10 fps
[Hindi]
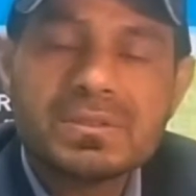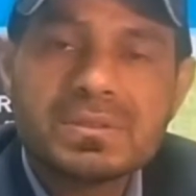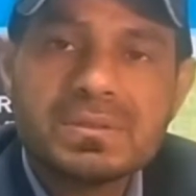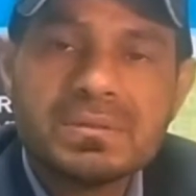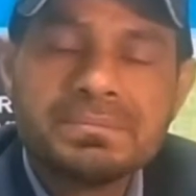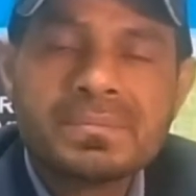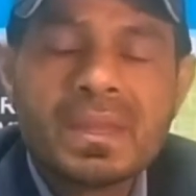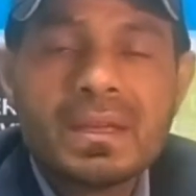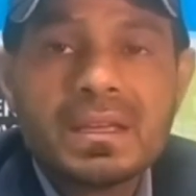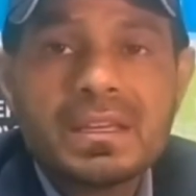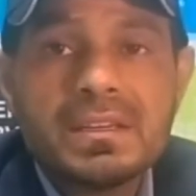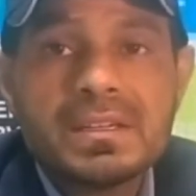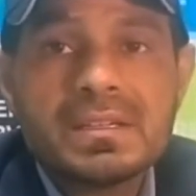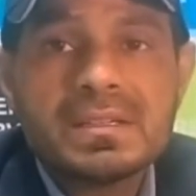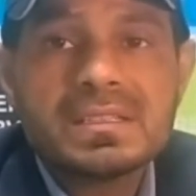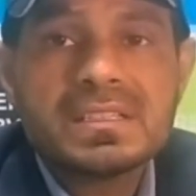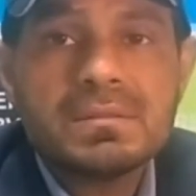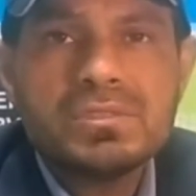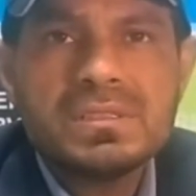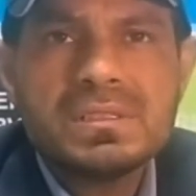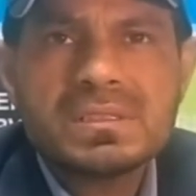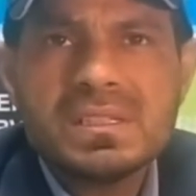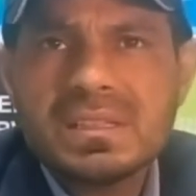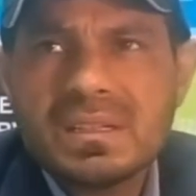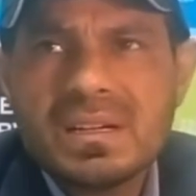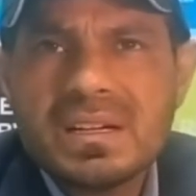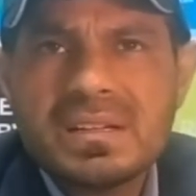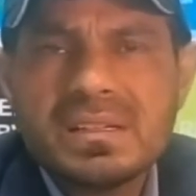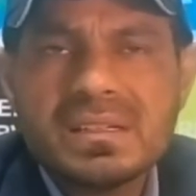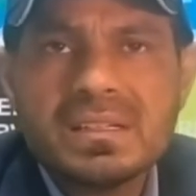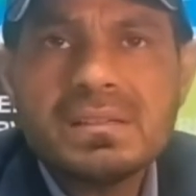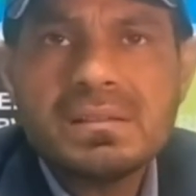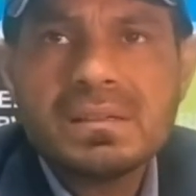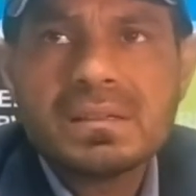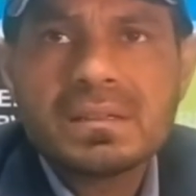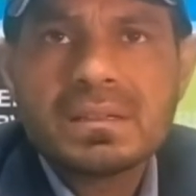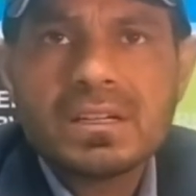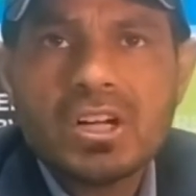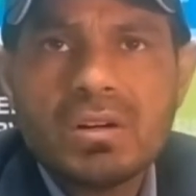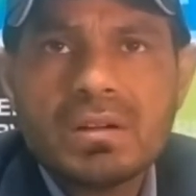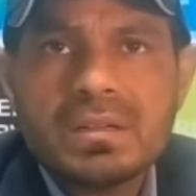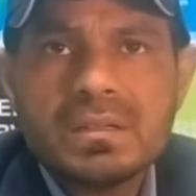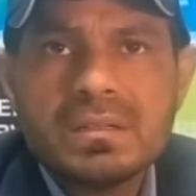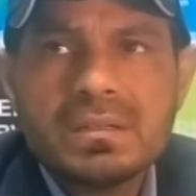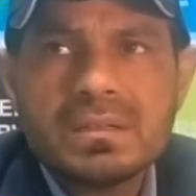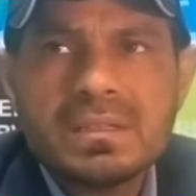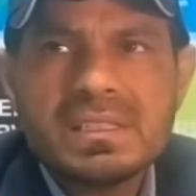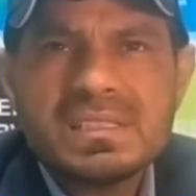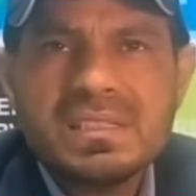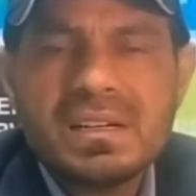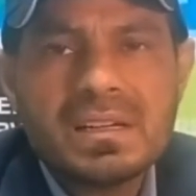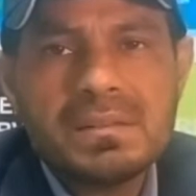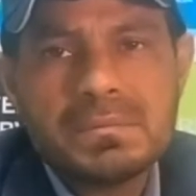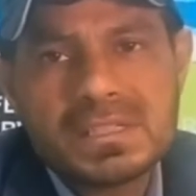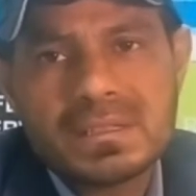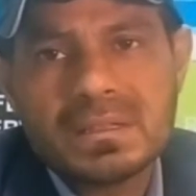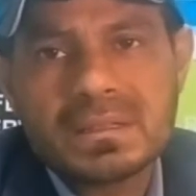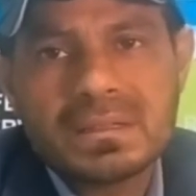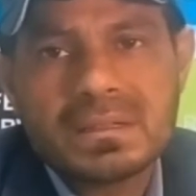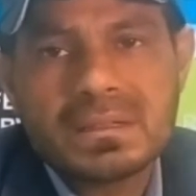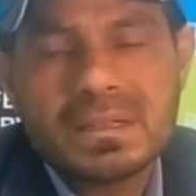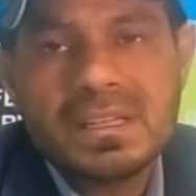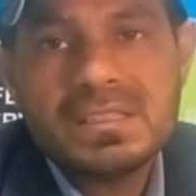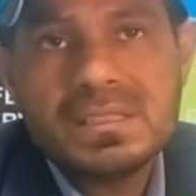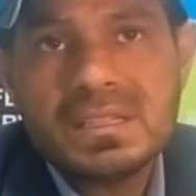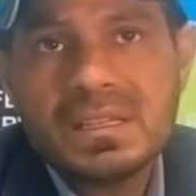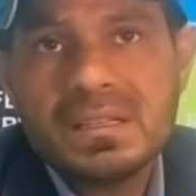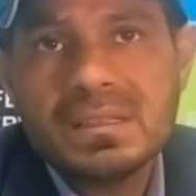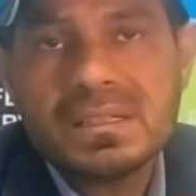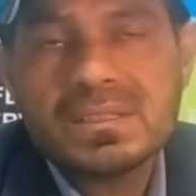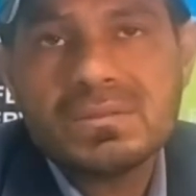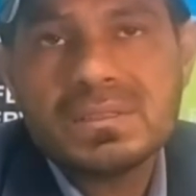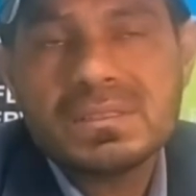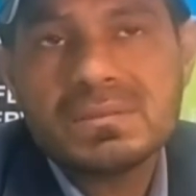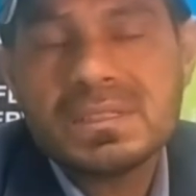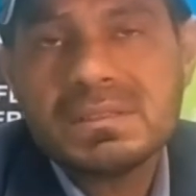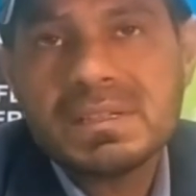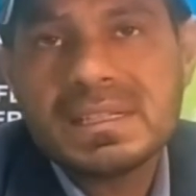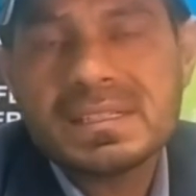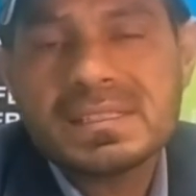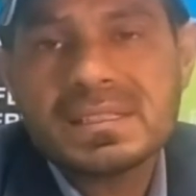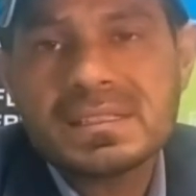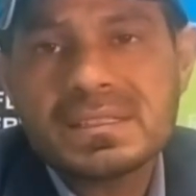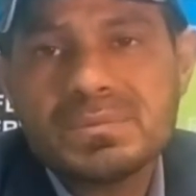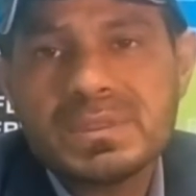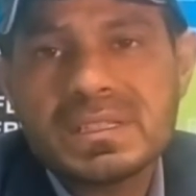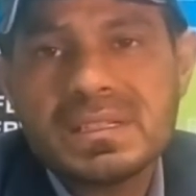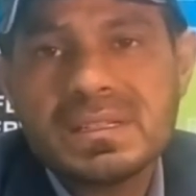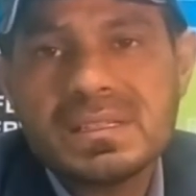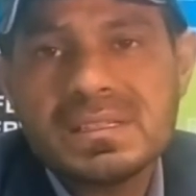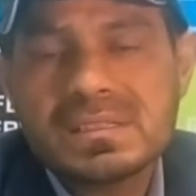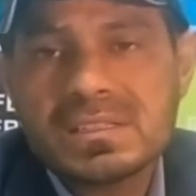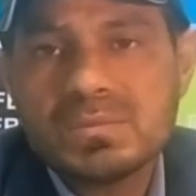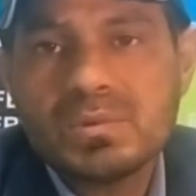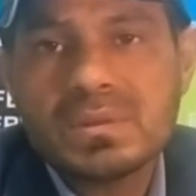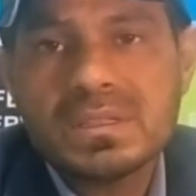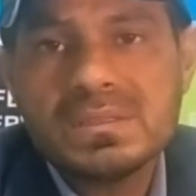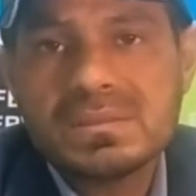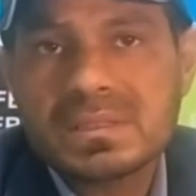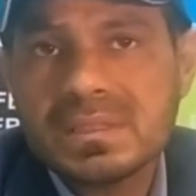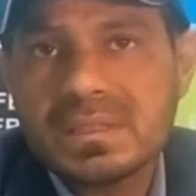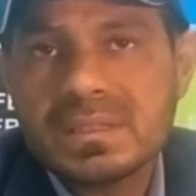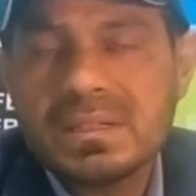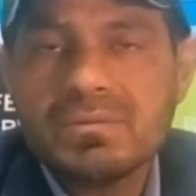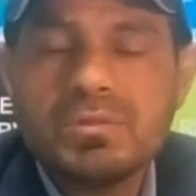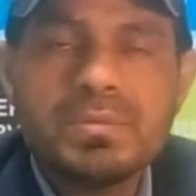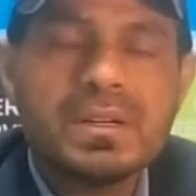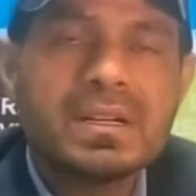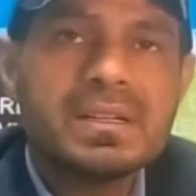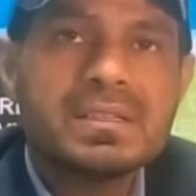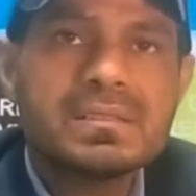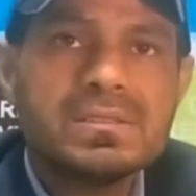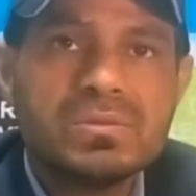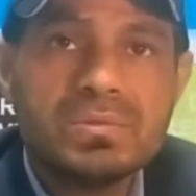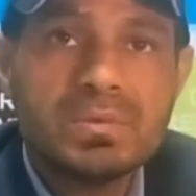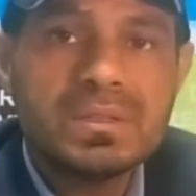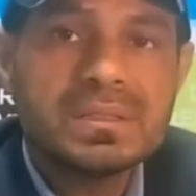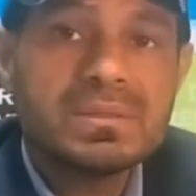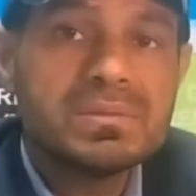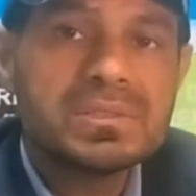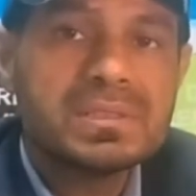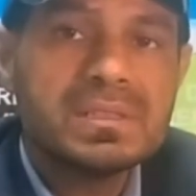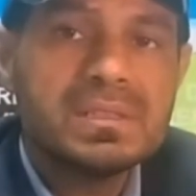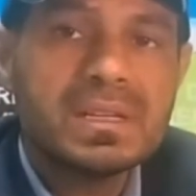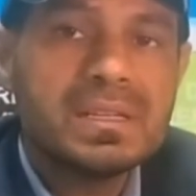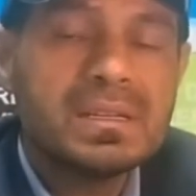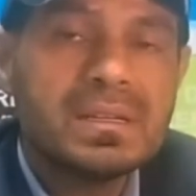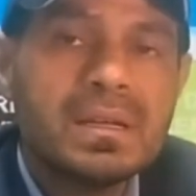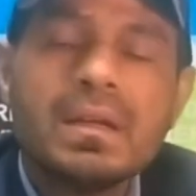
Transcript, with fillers: इसको कि सर मुझे इसका इतना आइडिया है और इससे आगे नहीं मैं जानता इससे क्या अंदाज़ा होगा सुनने वाले के जहन के ऊपर कि ना ये सच बोलता है जो इसके अंदर है वही बाहर है इसने झूठ बोलने की कोशिश की नहीं की